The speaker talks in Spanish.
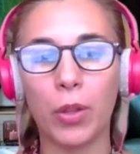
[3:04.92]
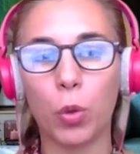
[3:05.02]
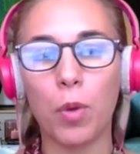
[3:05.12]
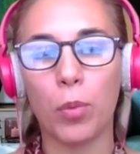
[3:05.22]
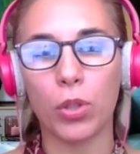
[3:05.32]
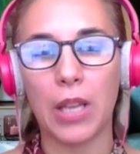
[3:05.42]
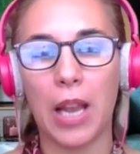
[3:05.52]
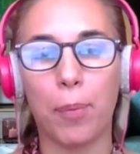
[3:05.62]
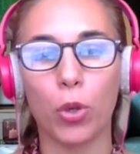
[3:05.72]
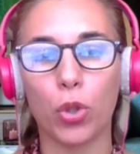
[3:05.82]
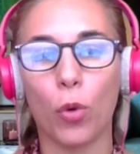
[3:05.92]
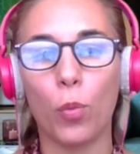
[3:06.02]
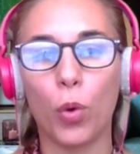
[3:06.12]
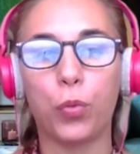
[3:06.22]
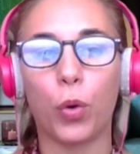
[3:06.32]
también tuvimos el
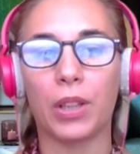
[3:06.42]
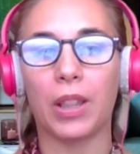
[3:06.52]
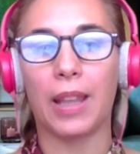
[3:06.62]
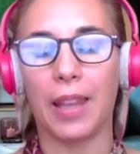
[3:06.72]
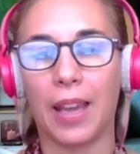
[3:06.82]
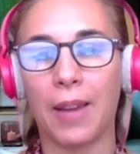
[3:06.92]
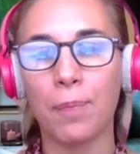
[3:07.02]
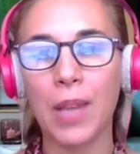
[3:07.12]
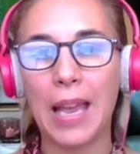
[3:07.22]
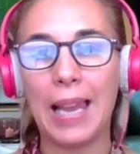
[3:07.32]
apoyo muy fuerte de